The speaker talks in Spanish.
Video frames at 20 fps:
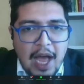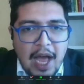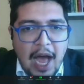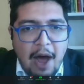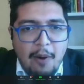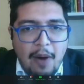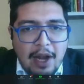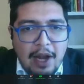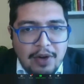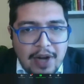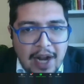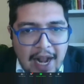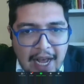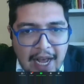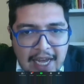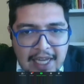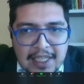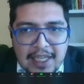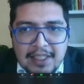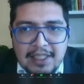a valorar
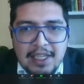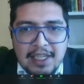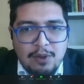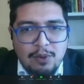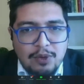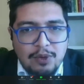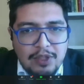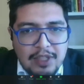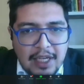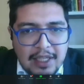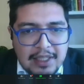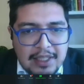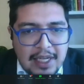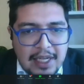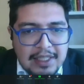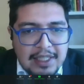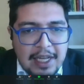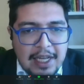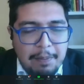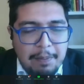aquellas circunstancias en
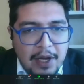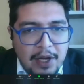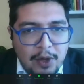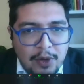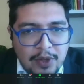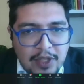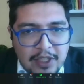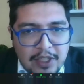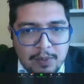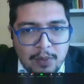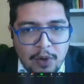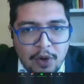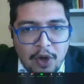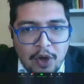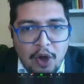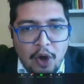las que el periodismo